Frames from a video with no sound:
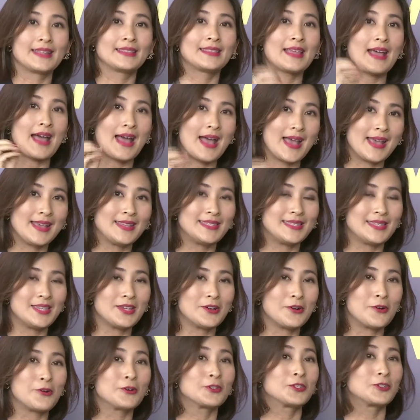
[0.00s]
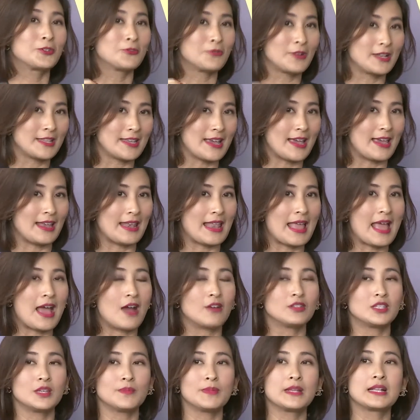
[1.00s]
แต่ ไอ ซี โอ ส่วนใหญ่แล้
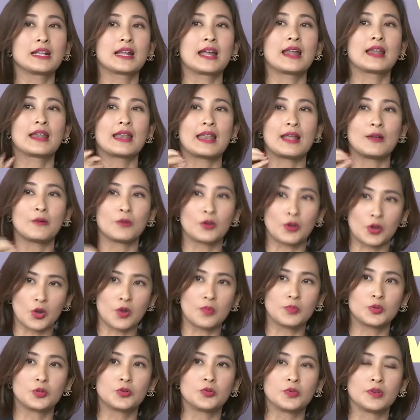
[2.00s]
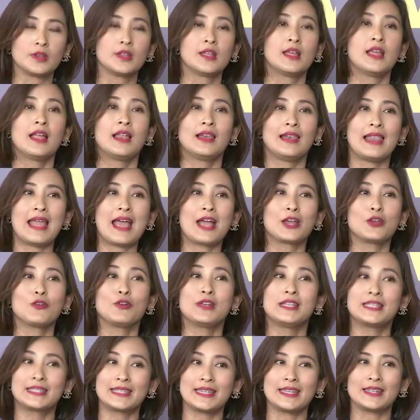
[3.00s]
วจะเป็นการระดมทุนแลก
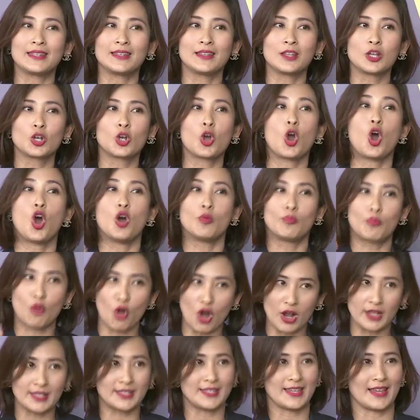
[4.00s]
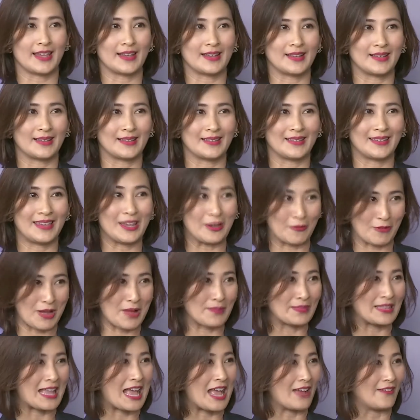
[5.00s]
ด้วยสิทธิ์ของ โปรเจกต์ เห็นค
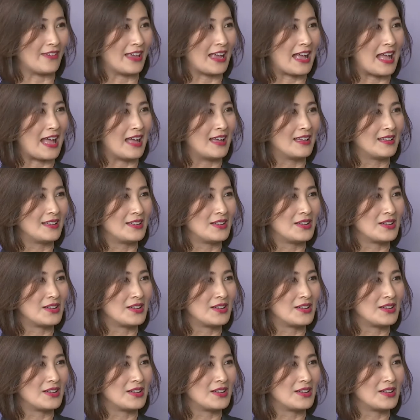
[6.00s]
วามต่างไหมคะ